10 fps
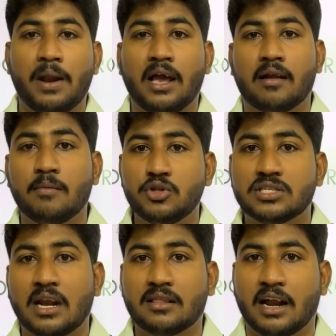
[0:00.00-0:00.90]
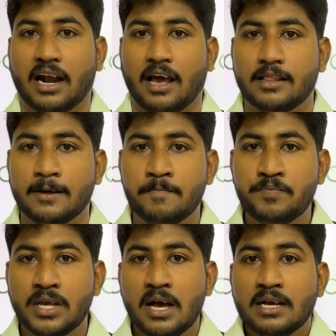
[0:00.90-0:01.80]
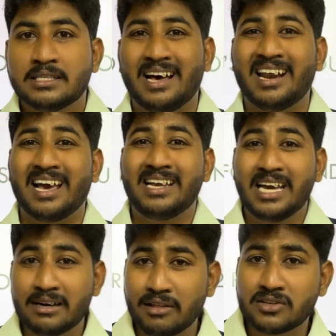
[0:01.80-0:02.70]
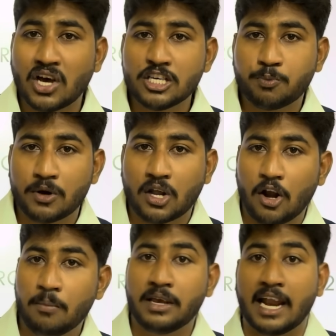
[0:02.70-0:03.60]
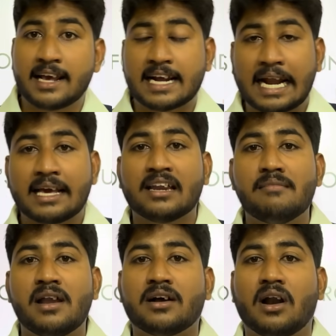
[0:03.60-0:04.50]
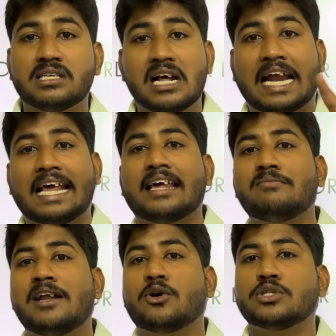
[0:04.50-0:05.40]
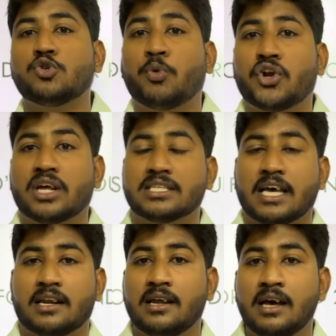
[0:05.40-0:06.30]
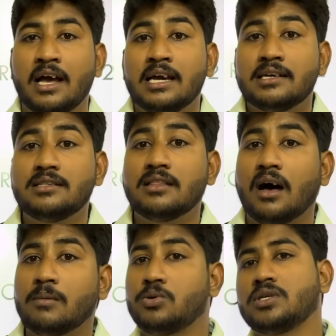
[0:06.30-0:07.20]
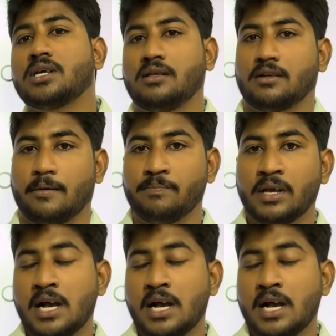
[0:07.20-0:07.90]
அப்படிங்கிறது புத்திசாலித்தனம் கிடையாது சார் நான் இருபது சாய்ஸ் போட்டாலும் எனக்கு கிடைக்கிற மாதிரி காலேஜில் கிடைக்கிற மாதிரி கோர்சஸ் போட்டிருக்கேன் சார் இதுதான் புத்திசாலித்தனம்